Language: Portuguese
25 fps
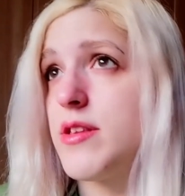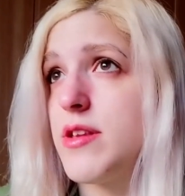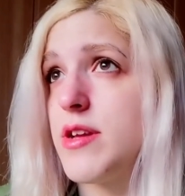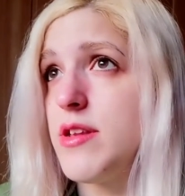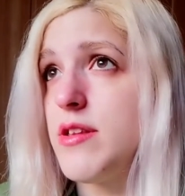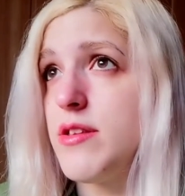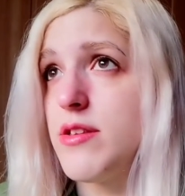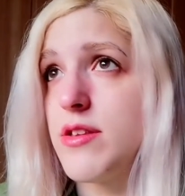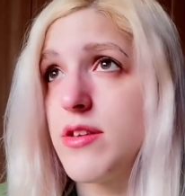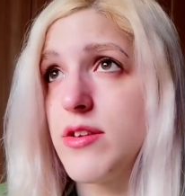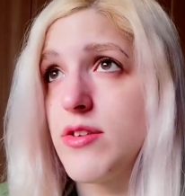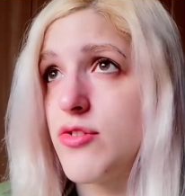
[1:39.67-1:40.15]

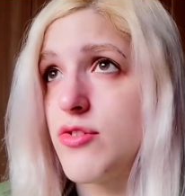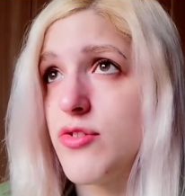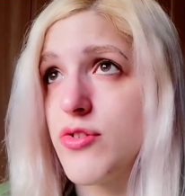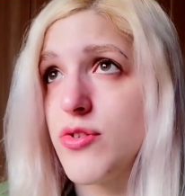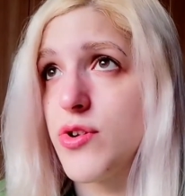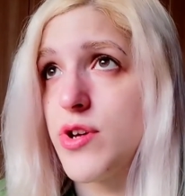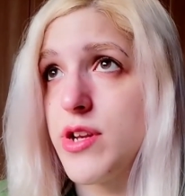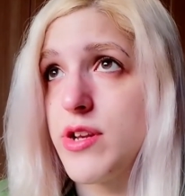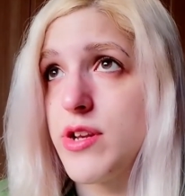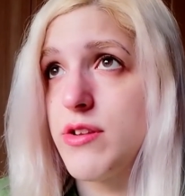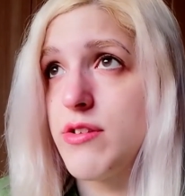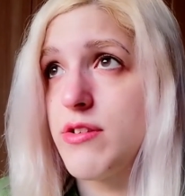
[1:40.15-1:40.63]
tantas
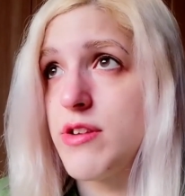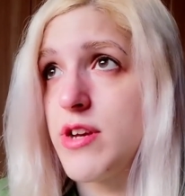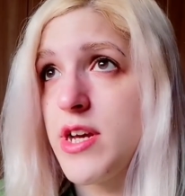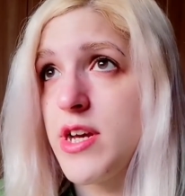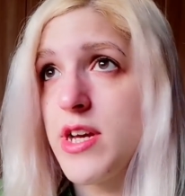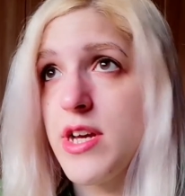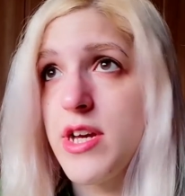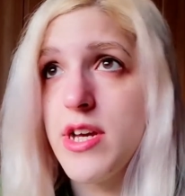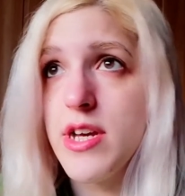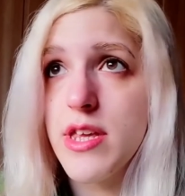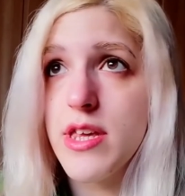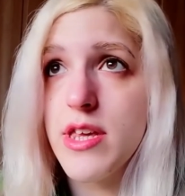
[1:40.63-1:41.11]
zonas
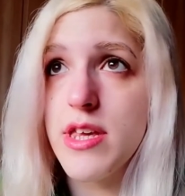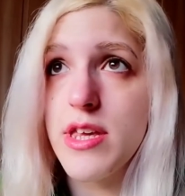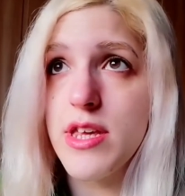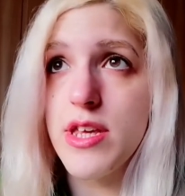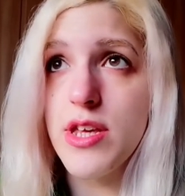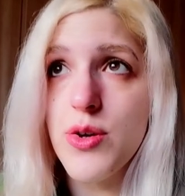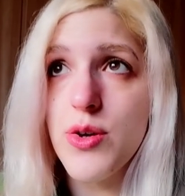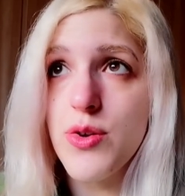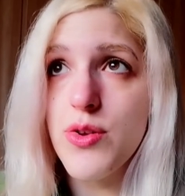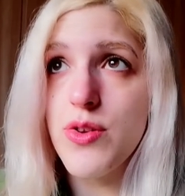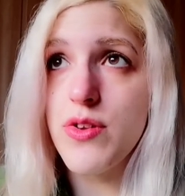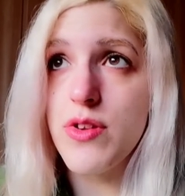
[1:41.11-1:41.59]

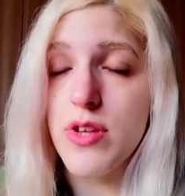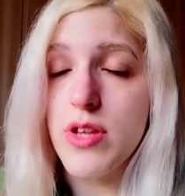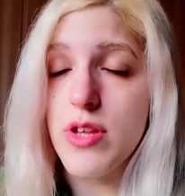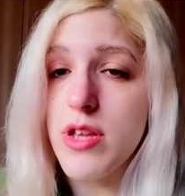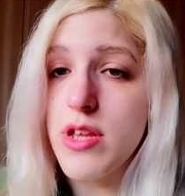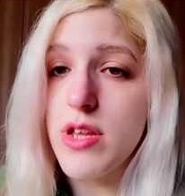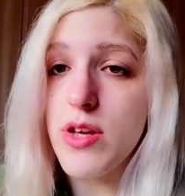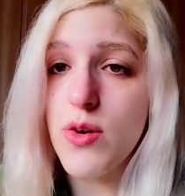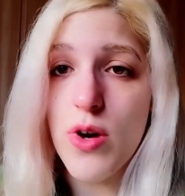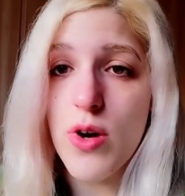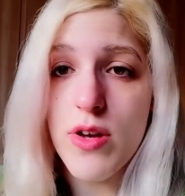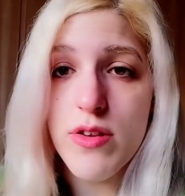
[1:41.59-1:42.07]
que eu
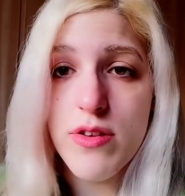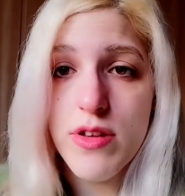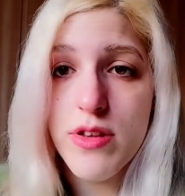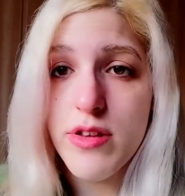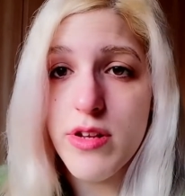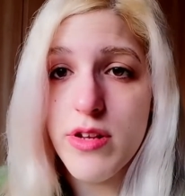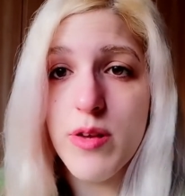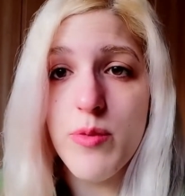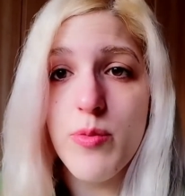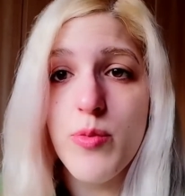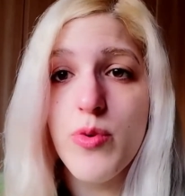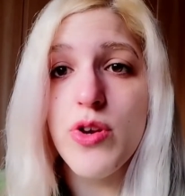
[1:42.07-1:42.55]
decidi quase
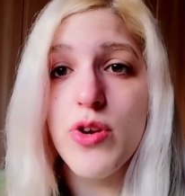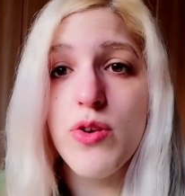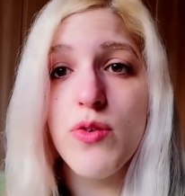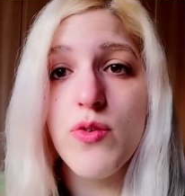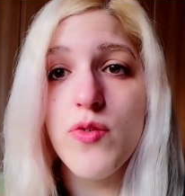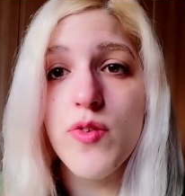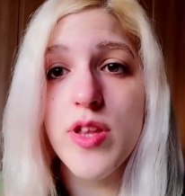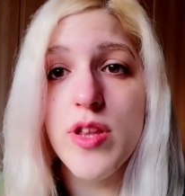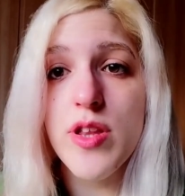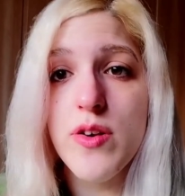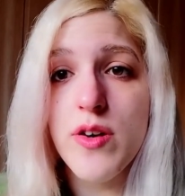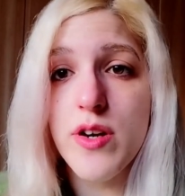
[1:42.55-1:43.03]
atribuir
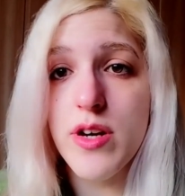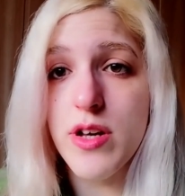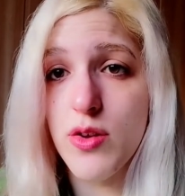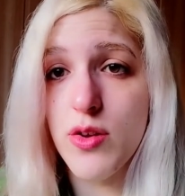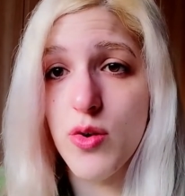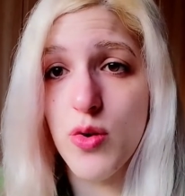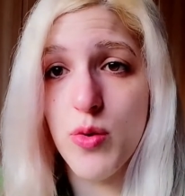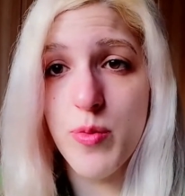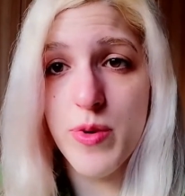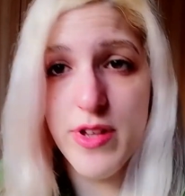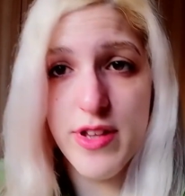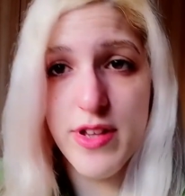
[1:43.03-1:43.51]
um vídeo a
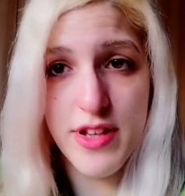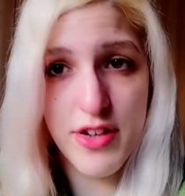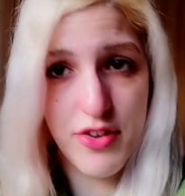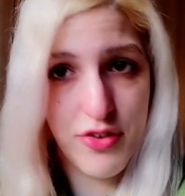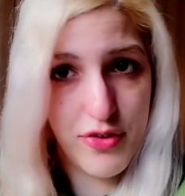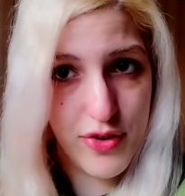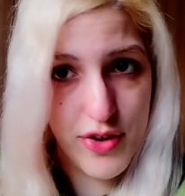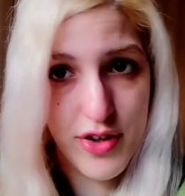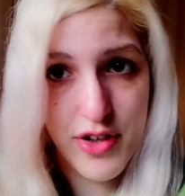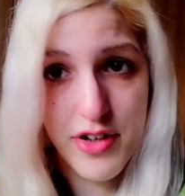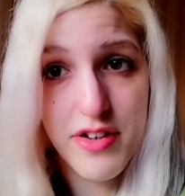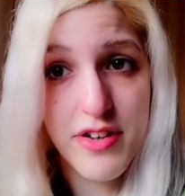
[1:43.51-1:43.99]
cada uma
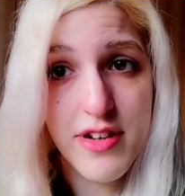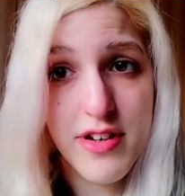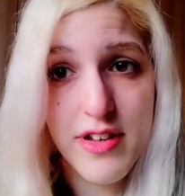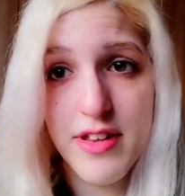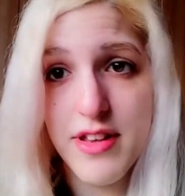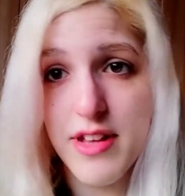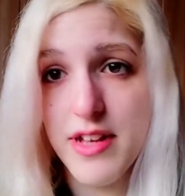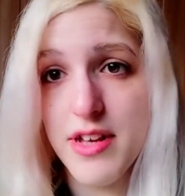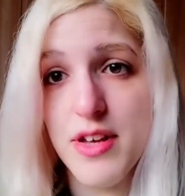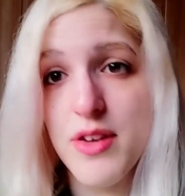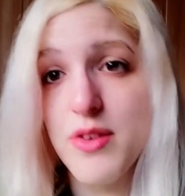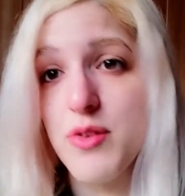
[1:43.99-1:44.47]
das zonas
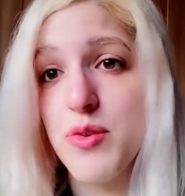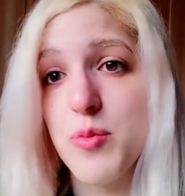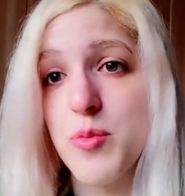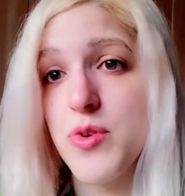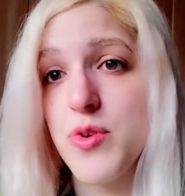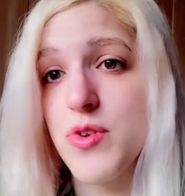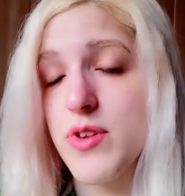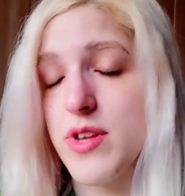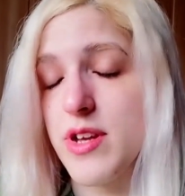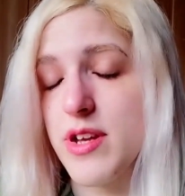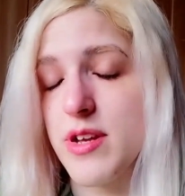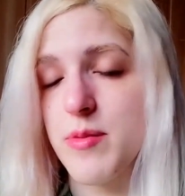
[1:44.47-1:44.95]
que tenho no
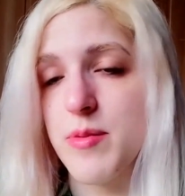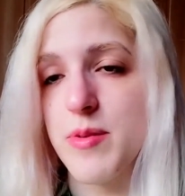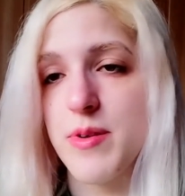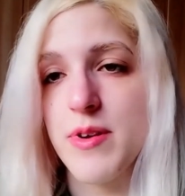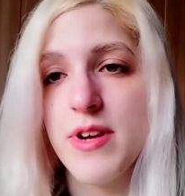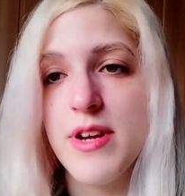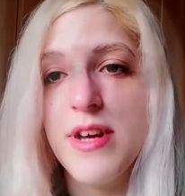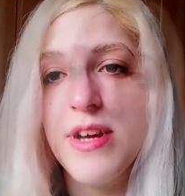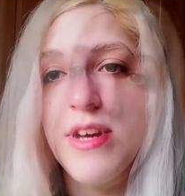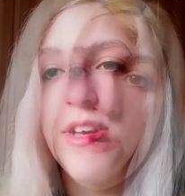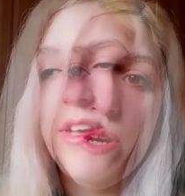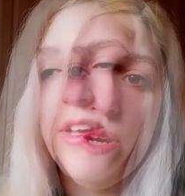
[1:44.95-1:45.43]
meu cérebro.